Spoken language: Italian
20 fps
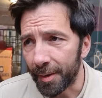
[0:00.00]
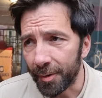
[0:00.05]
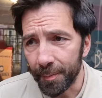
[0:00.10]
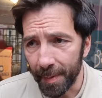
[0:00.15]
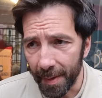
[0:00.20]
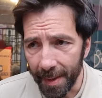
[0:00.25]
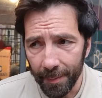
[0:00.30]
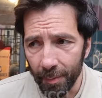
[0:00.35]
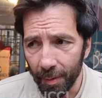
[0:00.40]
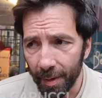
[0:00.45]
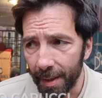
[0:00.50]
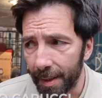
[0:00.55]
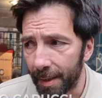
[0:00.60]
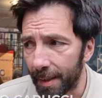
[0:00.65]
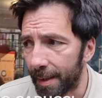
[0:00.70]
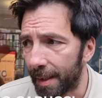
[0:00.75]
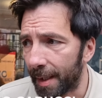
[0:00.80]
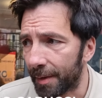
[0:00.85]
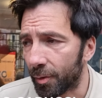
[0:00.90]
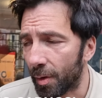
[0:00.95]
speriamo che
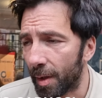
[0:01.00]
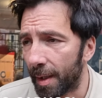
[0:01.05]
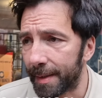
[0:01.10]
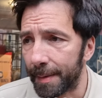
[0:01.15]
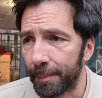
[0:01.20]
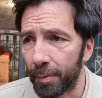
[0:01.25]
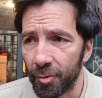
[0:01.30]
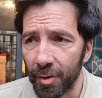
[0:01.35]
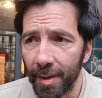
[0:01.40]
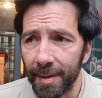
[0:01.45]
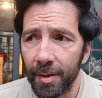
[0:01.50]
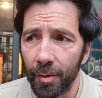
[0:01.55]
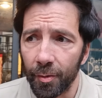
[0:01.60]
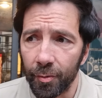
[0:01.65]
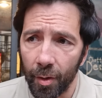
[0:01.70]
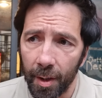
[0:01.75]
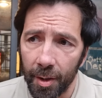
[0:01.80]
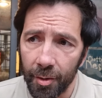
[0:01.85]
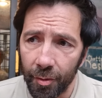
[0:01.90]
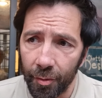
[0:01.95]
nascono altri progetti, io
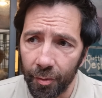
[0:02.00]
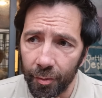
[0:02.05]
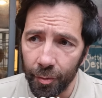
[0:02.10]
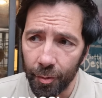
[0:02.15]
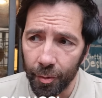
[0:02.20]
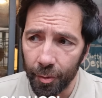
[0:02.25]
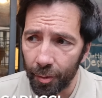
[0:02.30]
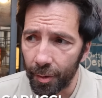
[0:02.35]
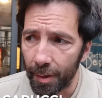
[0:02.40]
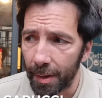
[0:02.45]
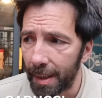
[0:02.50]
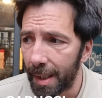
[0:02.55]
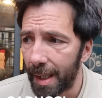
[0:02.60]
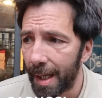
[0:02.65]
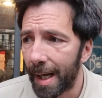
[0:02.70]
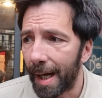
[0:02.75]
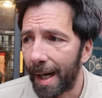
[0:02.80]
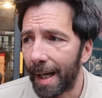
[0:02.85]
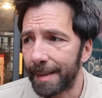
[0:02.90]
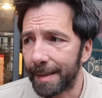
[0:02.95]
so che ci sono
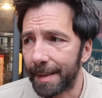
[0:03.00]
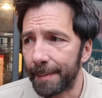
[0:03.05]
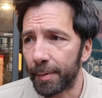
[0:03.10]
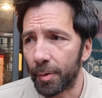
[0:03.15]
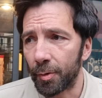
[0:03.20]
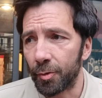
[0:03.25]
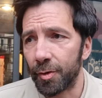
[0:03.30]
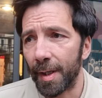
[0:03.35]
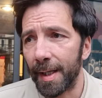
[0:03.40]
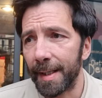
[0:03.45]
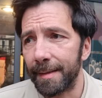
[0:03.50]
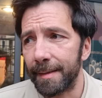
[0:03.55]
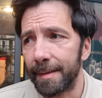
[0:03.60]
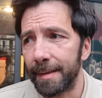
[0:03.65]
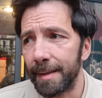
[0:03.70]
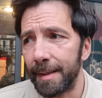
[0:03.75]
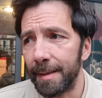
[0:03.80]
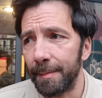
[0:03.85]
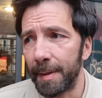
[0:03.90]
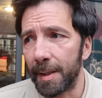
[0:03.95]
altri progetti
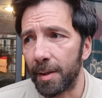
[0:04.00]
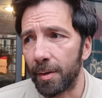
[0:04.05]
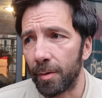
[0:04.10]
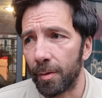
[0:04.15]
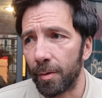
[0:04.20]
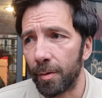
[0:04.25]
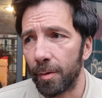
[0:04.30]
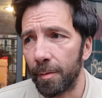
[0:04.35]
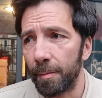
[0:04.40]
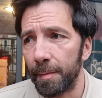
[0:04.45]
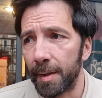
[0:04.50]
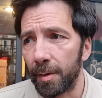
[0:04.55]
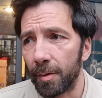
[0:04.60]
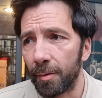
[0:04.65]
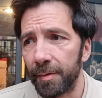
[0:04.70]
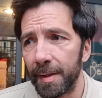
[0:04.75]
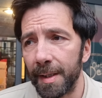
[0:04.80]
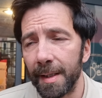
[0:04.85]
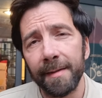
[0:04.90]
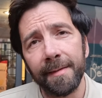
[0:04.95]
di micro,
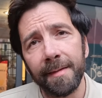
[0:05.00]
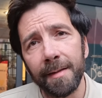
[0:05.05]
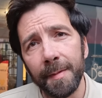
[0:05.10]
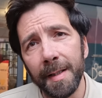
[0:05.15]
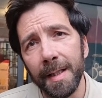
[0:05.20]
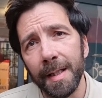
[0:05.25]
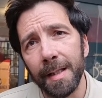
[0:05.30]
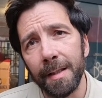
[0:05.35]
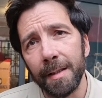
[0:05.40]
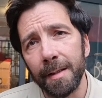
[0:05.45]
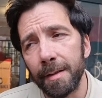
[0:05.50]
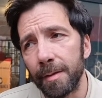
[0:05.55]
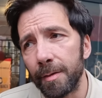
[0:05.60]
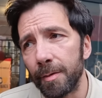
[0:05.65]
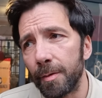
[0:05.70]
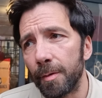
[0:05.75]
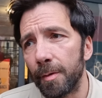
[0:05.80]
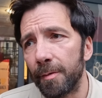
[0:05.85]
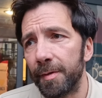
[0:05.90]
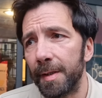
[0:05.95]

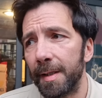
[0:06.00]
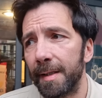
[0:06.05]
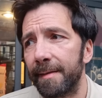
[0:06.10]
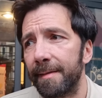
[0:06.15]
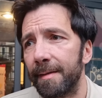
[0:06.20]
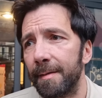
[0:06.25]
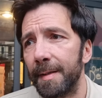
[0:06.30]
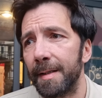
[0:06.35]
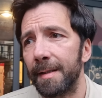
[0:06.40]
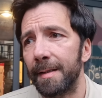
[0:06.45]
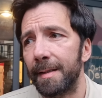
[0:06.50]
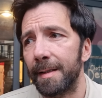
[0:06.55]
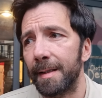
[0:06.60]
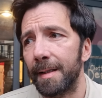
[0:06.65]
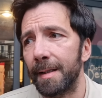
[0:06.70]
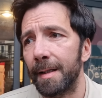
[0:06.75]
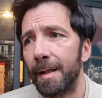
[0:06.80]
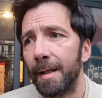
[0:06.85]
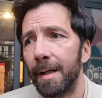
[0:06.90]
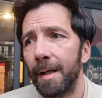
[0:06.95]
microfinanziamento,
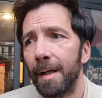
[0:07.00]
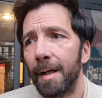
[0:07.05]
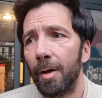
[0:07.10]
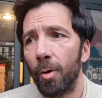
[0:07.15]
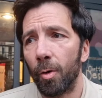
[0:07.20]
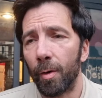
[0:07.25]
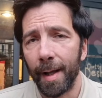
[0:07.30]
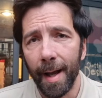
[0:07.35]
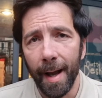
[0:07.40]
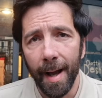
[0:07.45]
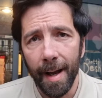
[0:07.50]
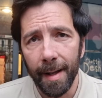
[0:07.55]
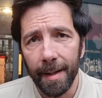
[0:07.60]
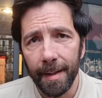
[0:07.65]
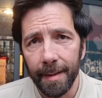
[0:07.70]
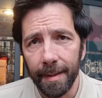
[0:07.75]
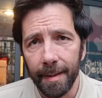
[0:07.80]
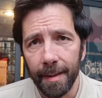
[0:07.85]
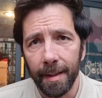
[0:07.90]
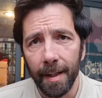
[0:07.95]
finanziamenti
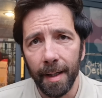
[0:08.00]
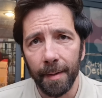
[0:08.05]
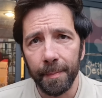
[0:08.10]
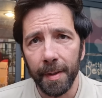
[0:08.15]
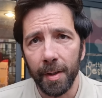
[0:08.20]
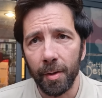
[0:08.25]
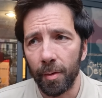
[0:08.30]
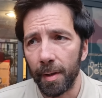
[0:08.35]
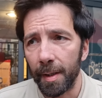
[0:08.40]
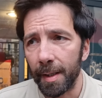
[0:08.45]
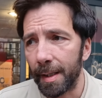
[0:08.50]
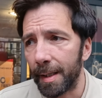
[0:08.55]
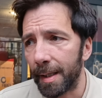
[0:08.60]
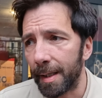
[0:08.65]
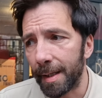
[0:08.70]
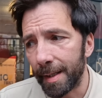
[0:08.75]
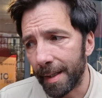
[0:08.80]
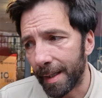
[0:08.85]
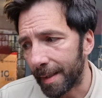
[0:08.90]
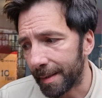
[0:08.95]
locali a
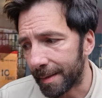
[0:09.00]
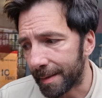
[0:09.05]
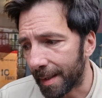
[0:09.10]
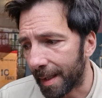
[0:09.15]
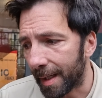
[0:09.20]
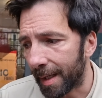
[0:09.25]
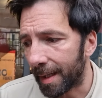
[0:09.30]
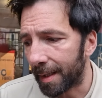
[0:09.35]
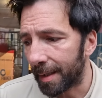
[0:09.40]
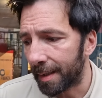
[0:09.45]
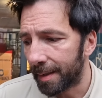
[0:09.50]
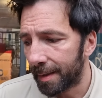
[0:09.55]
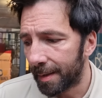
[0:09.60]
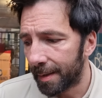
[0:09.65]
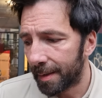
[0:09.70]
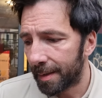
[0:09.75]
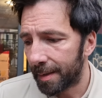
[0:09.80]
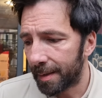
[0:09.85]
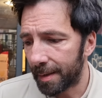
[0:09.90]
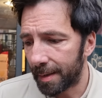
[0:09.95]
piccole realtà,
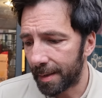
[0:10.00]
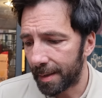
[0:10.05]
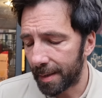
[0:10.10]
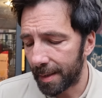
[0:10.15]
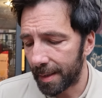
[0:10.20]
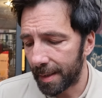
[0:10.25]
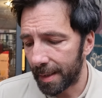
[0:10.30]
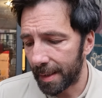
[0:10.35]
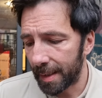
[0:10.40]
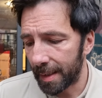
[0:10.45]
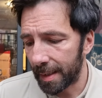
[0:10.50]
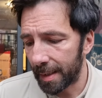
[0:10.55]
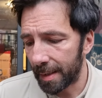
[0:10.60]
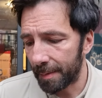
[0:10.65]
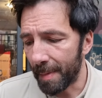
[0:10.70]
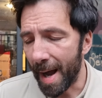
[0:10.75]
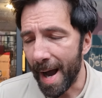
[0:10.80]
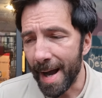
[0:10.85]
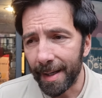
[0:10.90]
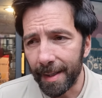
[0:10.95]
eh,
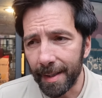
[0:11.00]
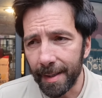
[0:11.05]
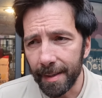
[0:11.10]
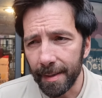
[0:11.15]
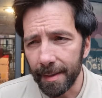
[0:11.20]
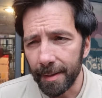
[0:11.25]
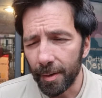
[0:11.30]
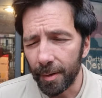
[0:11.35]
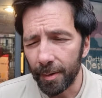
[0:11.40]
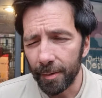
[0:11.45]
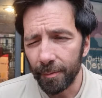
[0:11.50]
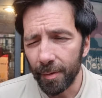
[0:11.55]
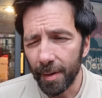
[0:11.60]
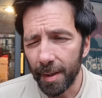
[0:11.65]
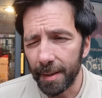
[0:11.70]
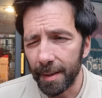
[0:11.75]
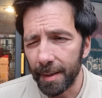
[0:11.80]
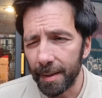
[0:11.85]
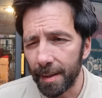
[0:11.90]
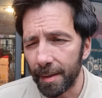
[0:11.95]
MAC, ora non vorrei
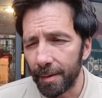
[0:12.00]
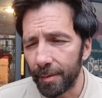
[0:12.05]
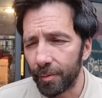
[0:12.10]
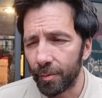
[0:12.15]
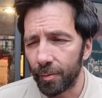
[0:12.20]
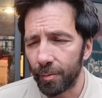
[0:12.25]
dire